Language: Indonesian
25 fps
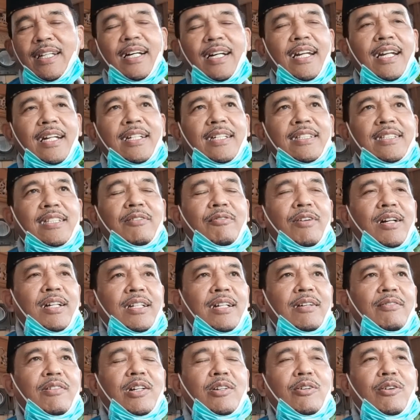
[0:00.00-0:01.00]
Dengan adanya
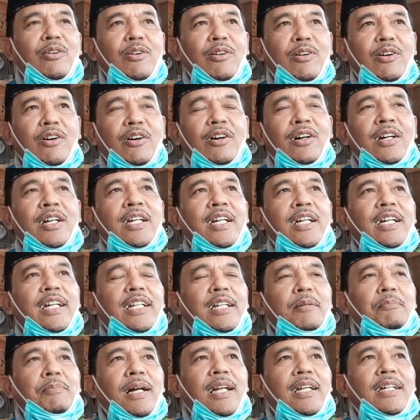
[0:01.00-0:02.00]
wartawan horor,
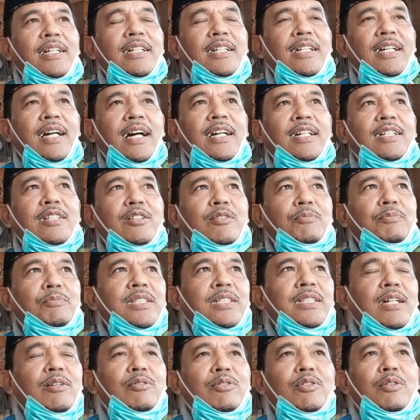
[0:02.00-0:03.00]
ini paling tidak itu
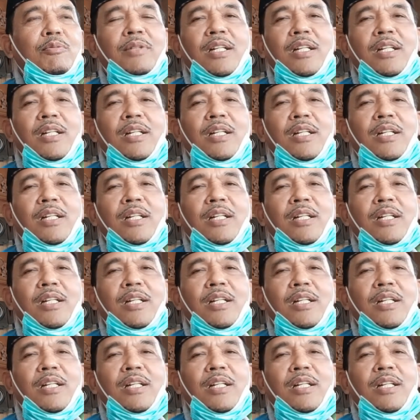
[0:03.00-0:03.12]
bisa untuk